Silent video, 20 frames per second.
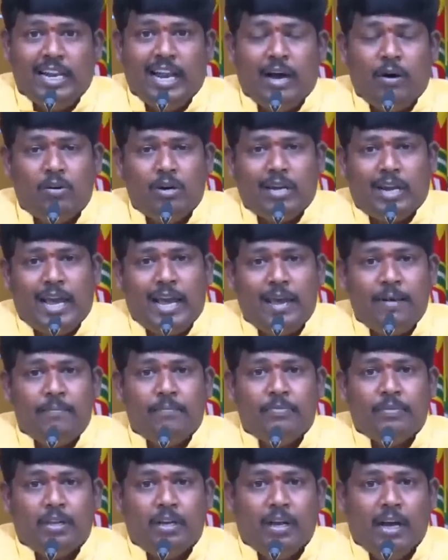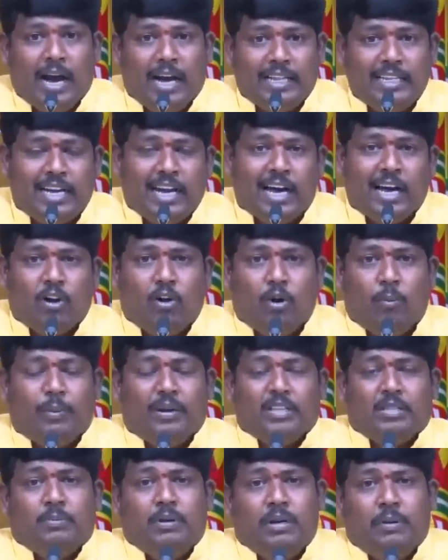ఇదిలా ఉంటే అధికారులు
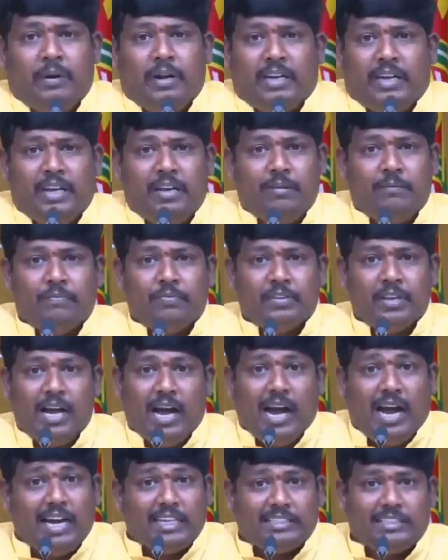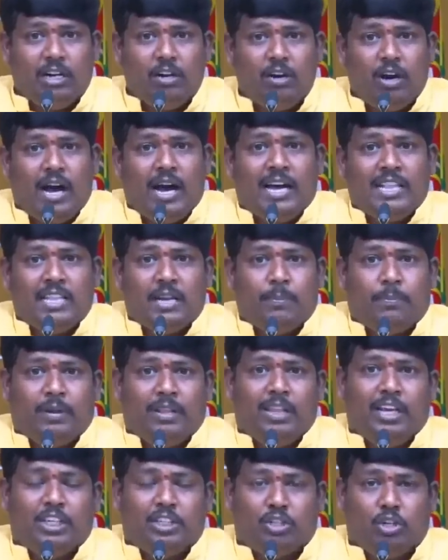ప్రెస్ మీట్ పెట్టి అసలు
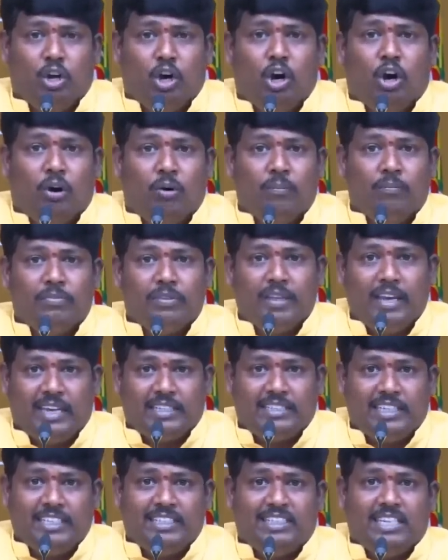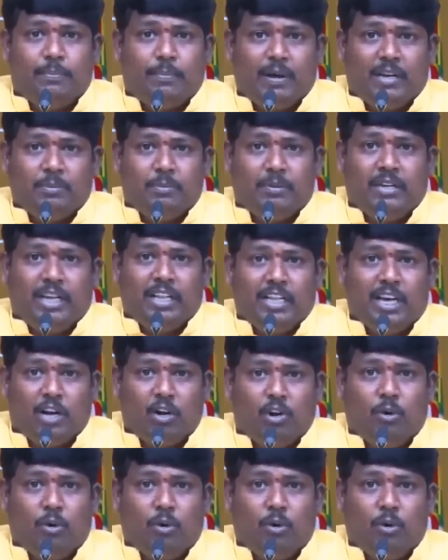ఆంధ్రప్రదేశ్లో ఎక్సైజ్ డిపార్ట్మెంట్